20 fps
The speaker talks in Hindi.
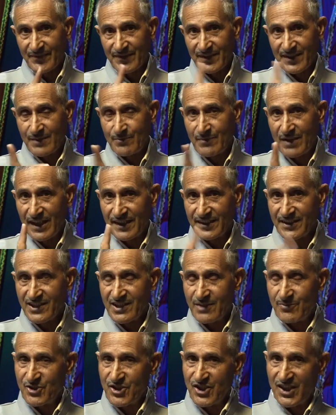दिमाग ने
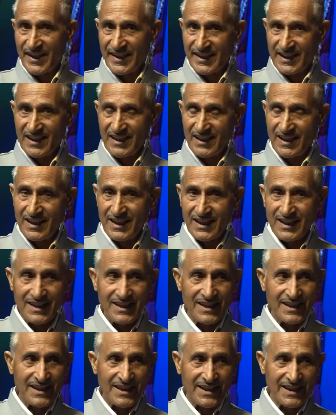ये विचार किया
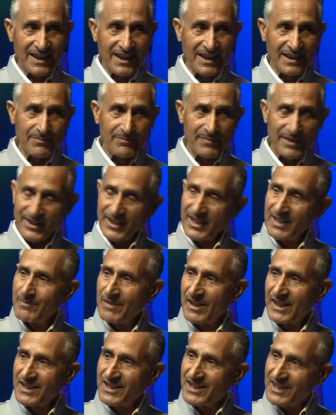कि अगर मिट्टी
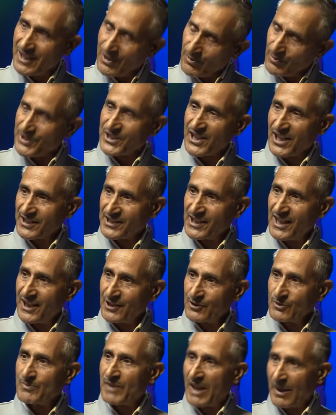में ये उग सकता है
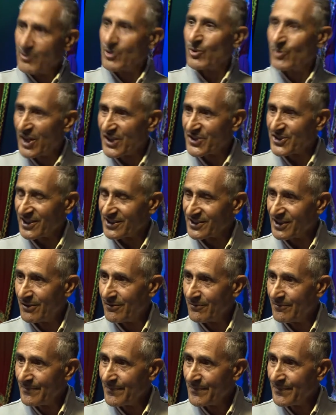तो मैं भी उगा सकता हूँ
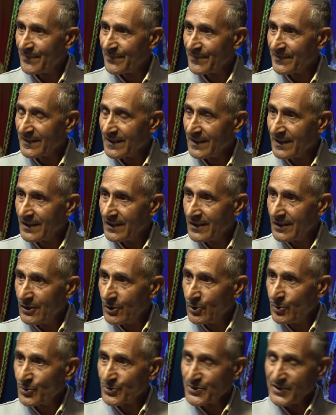हम्म।
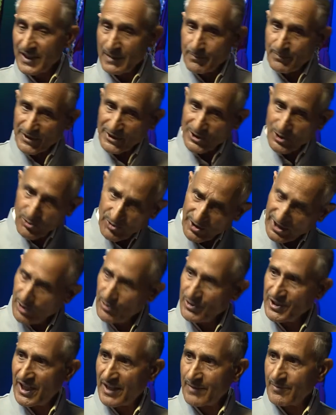उसने पत्थरों के
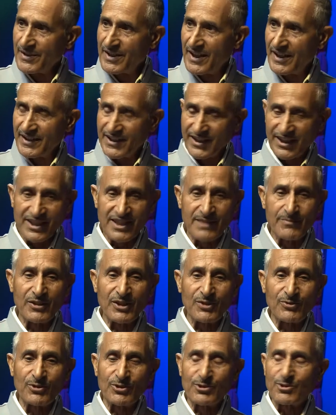औजार बना करके
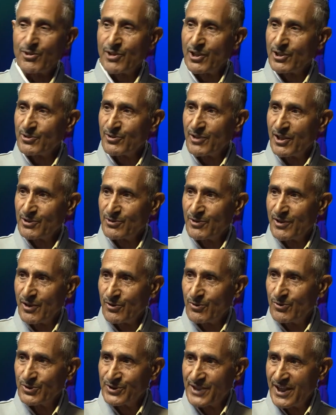ज़मीन को थोड़ा थोड़ा थोड़ा
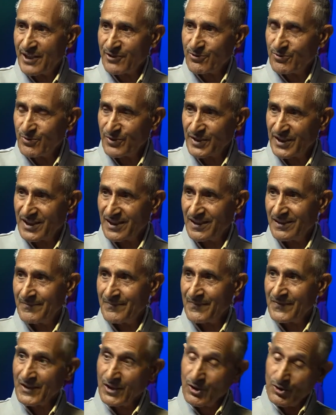खोदना शुरू किया
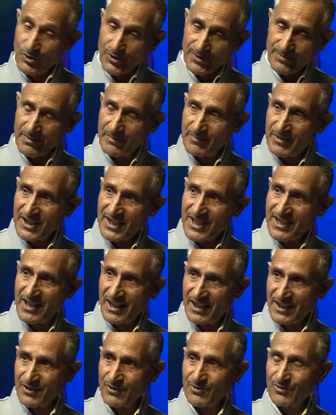उसमें बीज
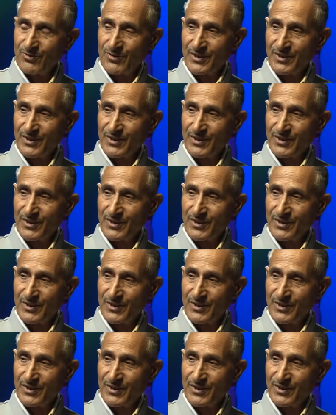डालने शुरू